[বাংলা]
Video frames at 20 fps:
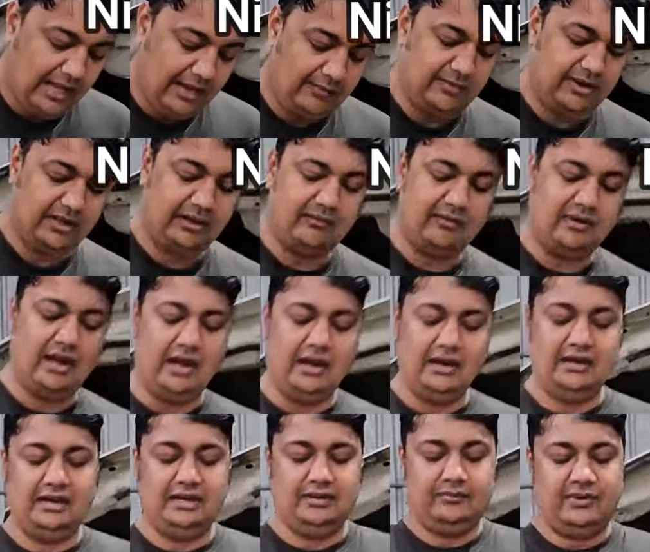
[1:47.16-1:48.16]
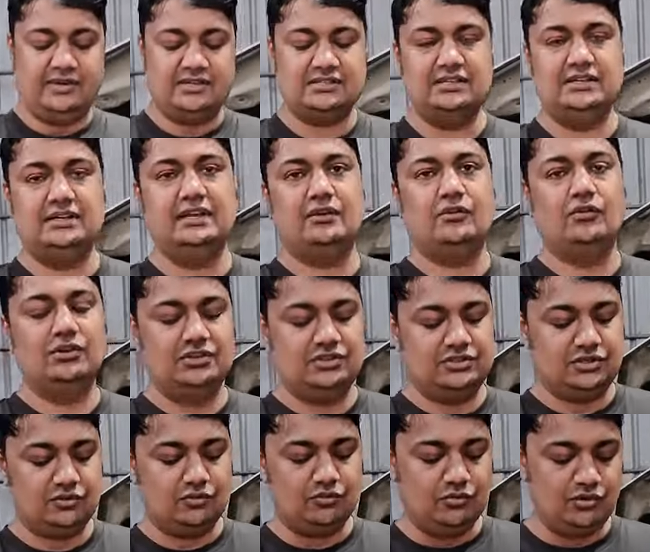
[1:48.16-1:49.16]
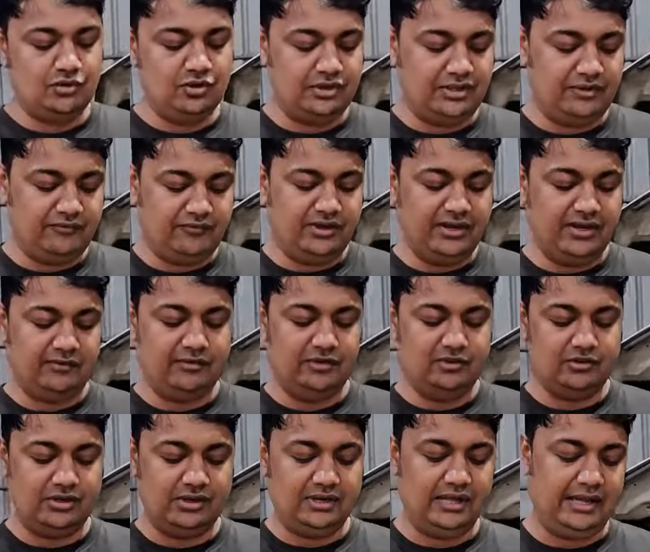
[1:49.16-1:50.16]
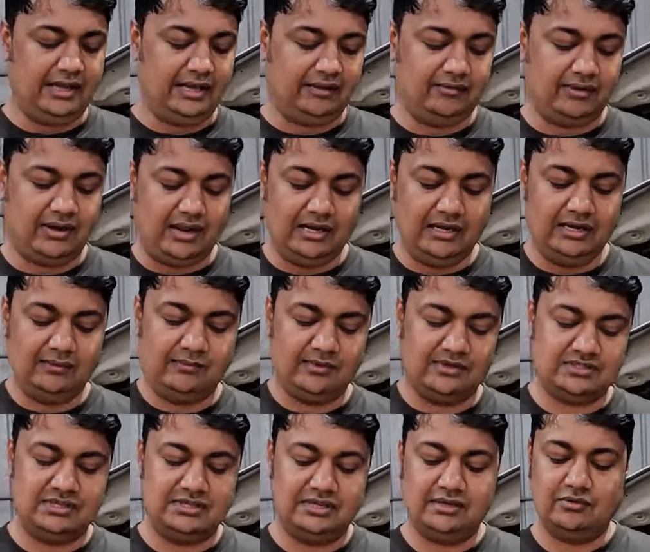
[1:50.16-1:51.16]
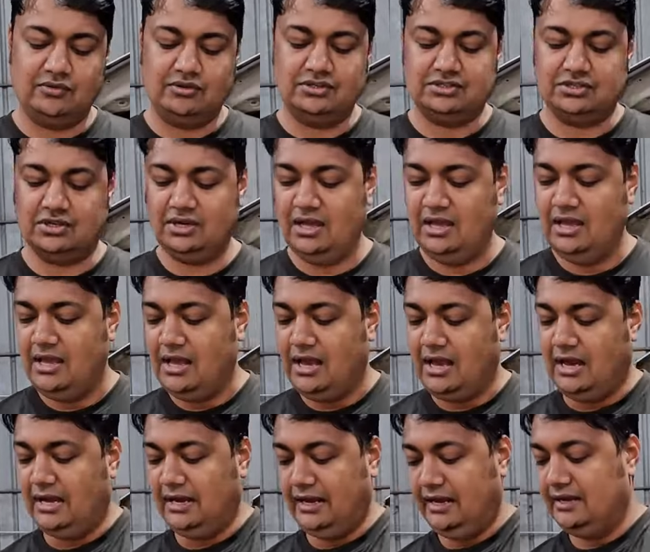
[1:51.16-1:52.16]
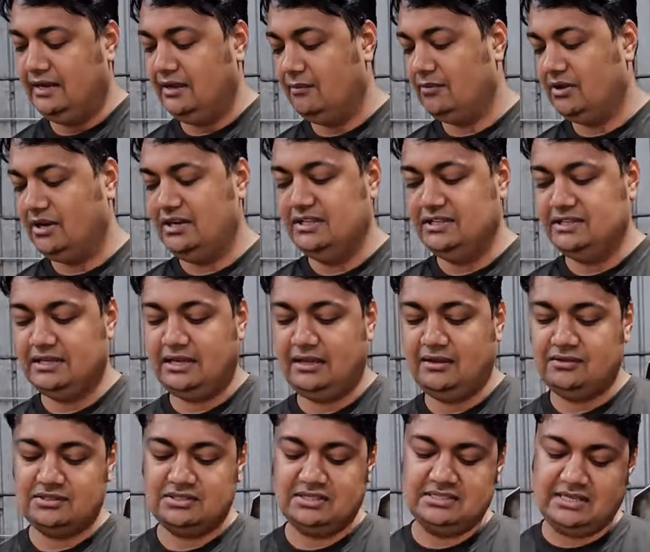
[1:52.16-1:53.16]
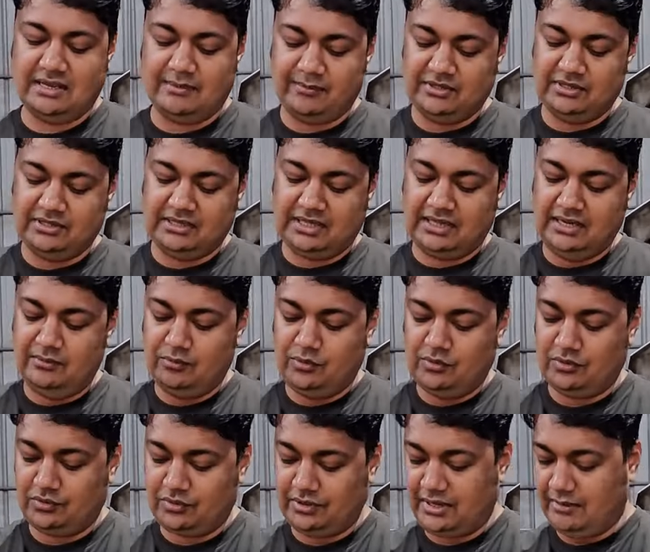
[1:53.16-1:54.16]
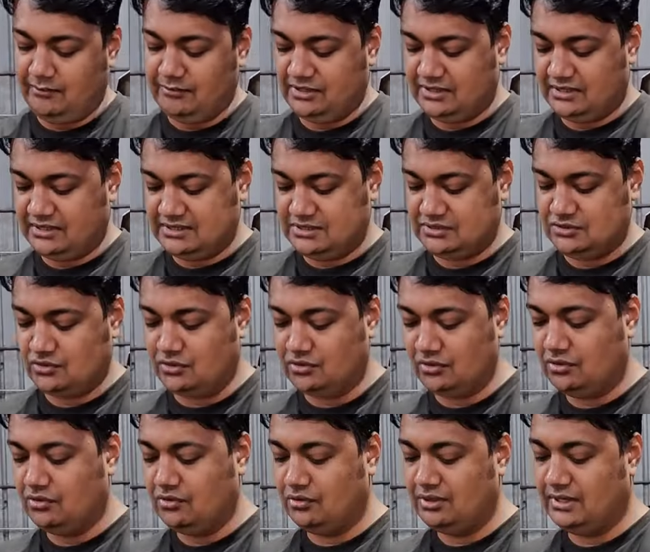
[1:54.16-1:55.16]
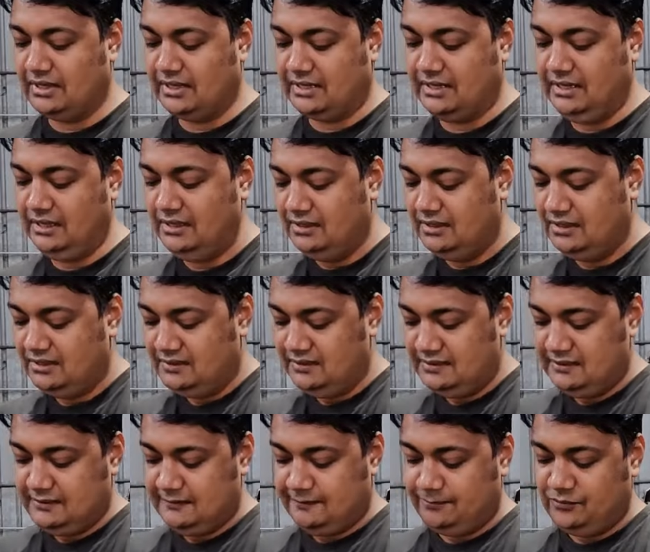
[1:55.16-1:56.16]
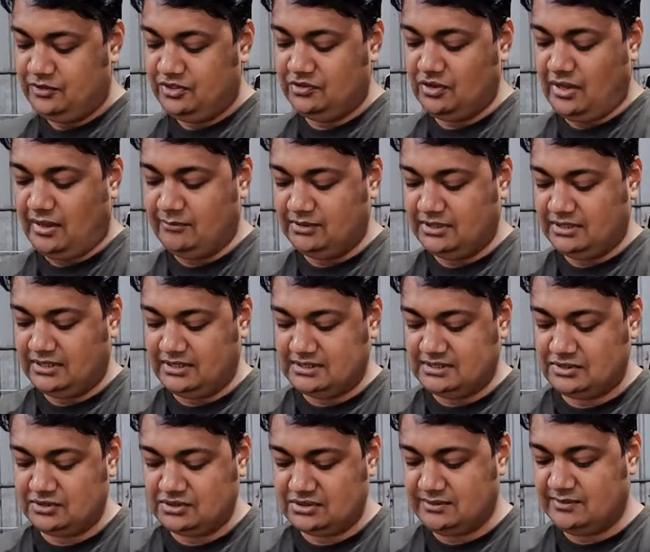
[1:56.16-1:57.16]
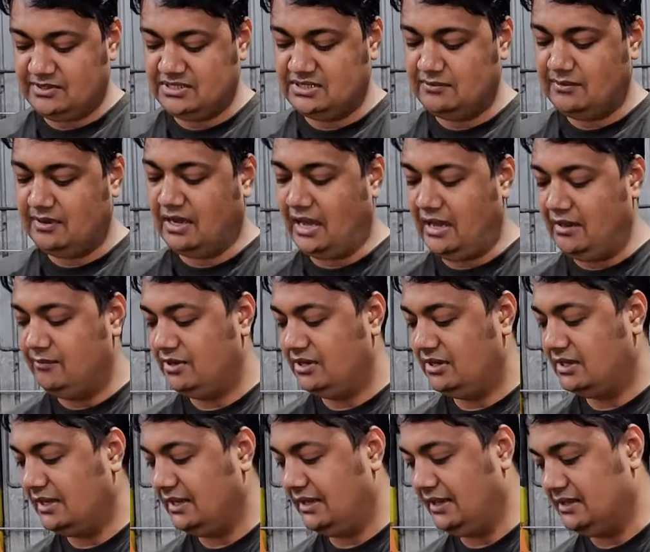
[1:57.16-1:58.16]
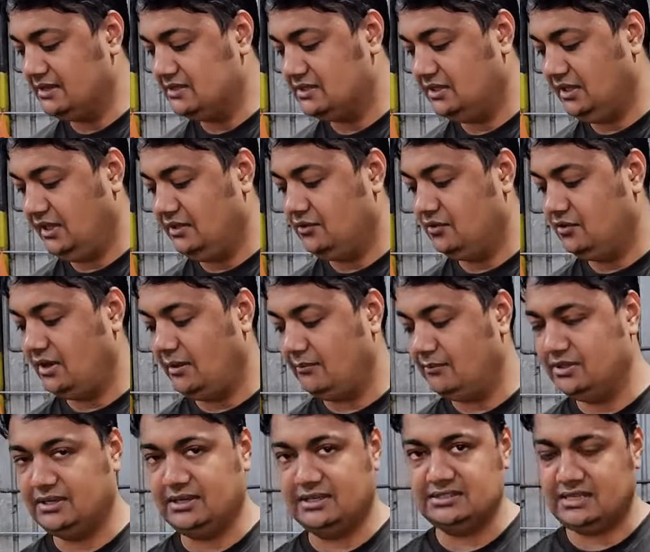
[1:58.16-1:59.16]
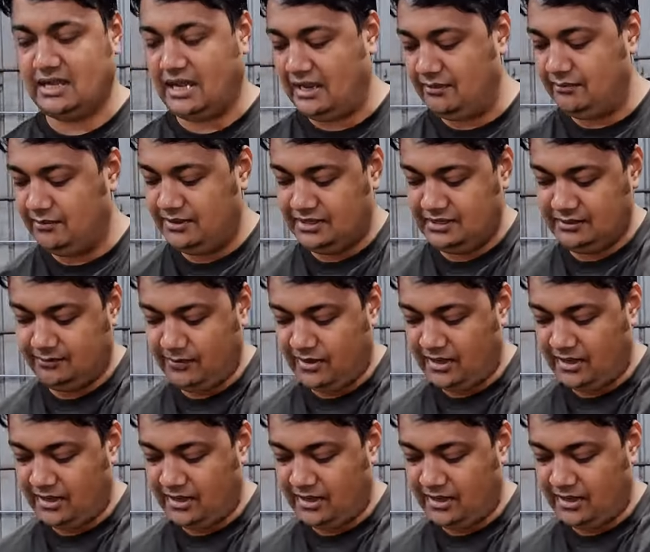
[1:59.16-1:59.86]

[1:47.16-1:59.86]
আমরা একেবারে হান্ড্রেড পার্সেন্ট রিকন্ডিশন কোনো রিপেয়ার ভিতরে না একেবারে হান্ড্রেড পার্সেন্ট রিকন্ডিশন আর এটা আমরা নিজেরাই হচ্ছে জাপান থেকে ইম্পোর্ট করে আমাদের কাছে সংগ্রহ করে রাখি যেহেতু আমাদের কাছে হচ্ছে বেশিরভাগ হাইব্রিড গাড়ি আসে এই জন্য আমাদের কাছে হাইব্রিডের